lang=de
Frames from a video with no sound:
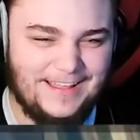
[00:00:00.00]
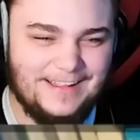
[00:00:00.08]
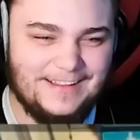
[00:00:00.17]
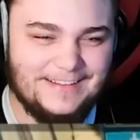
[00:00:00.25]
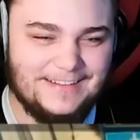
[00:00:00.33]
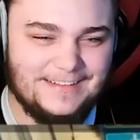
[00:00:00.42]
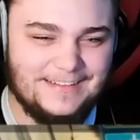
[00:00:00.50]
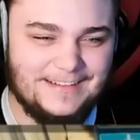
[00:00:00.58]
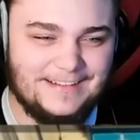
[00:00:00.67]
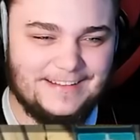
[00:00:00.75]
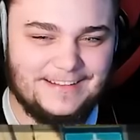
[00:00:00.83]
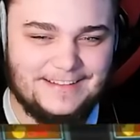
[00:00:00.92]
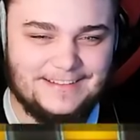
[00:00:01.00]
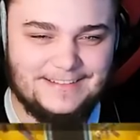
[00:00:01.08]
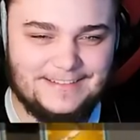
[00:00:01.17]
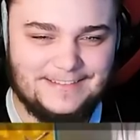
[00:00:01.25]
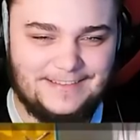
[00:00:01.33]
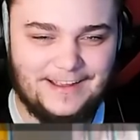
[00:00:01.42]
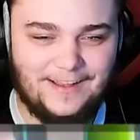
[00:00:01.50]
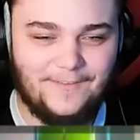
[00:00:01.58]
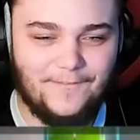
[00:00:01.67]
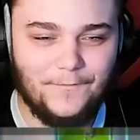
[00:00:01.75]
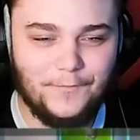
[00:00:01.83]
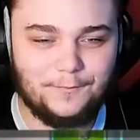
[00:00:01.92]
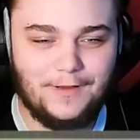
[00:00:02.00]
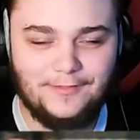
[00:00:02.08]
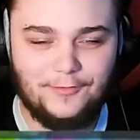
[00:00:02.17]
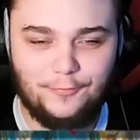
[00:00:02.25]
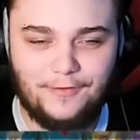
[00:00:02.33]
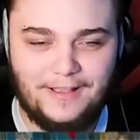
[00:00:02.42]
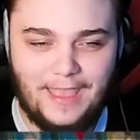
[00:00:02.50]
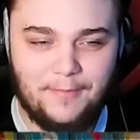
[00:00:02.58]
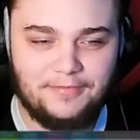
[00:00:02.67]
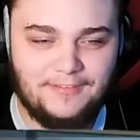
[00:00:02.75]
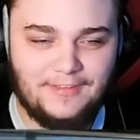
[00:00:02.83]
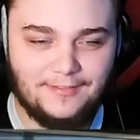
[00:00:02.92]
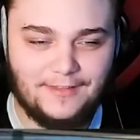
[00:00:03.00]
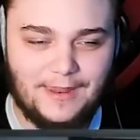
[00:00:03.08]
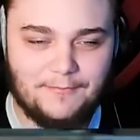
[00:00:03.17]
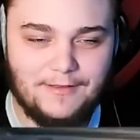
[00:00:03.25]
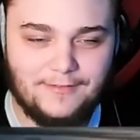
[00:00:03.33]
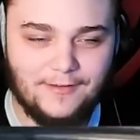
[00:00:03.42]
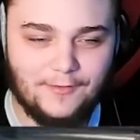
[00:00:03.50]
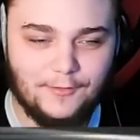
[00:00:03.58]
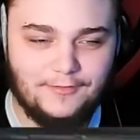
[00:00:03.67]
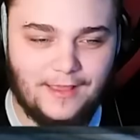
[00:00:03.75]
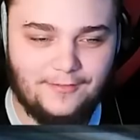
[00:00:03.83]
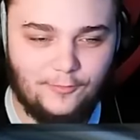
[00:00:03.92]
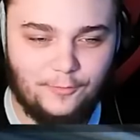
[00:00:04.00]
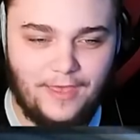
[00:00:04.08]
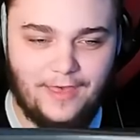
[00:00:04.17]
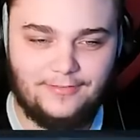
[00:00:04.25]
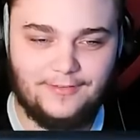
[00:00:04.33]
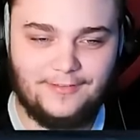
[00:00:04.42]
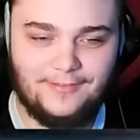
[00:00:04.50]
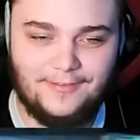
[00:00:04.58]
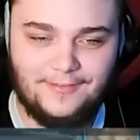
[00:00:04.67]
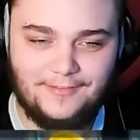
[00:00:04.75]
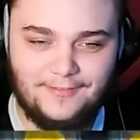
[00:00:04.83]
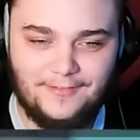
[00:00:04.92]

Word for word: Schmuck nicht, Kalle. Digga, Odemann, oh, du verkämpfst dich da in deiner Mitte und denkst, du wärst Ich verkämpf,